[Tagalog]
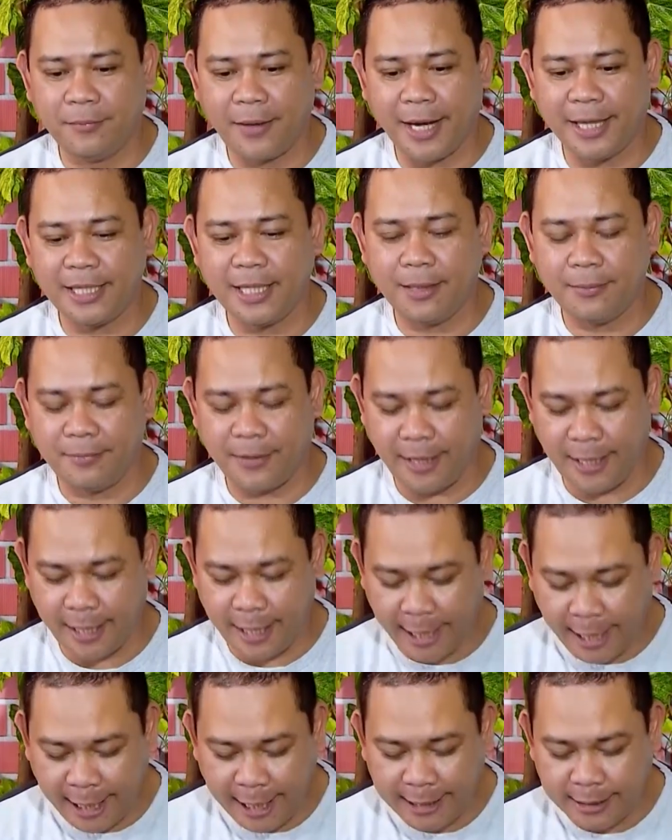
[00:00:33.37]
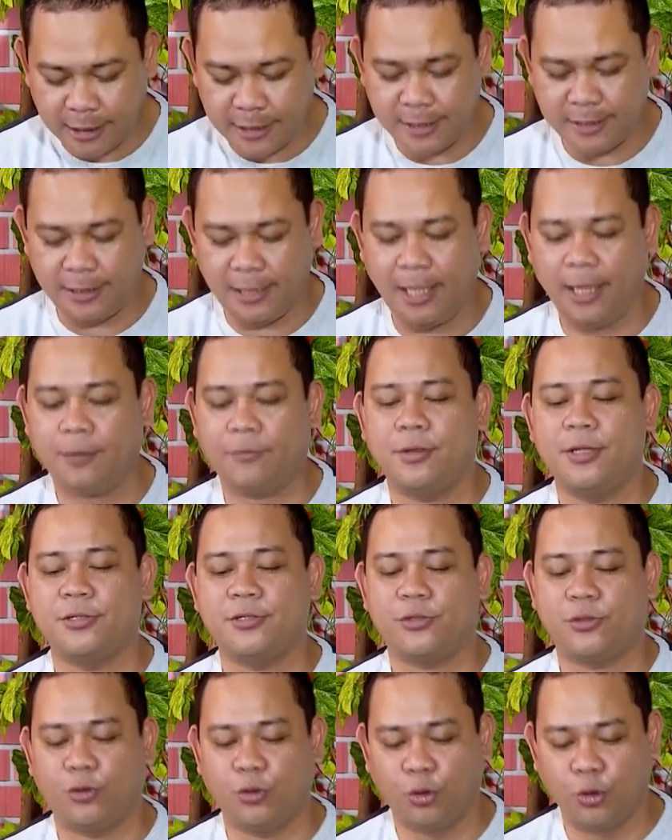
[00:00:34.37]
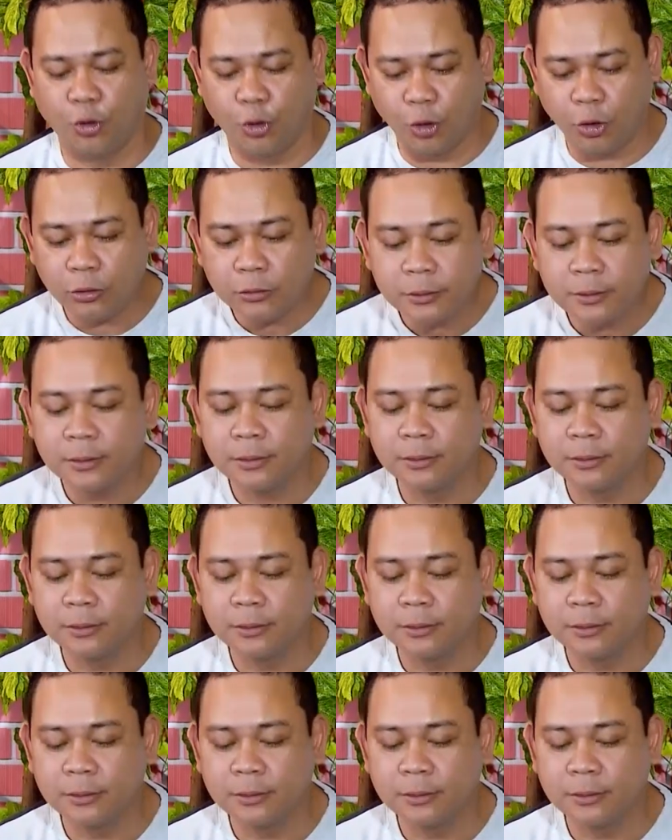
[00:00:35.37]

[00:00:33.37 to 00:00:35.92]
divided by 8 is equals to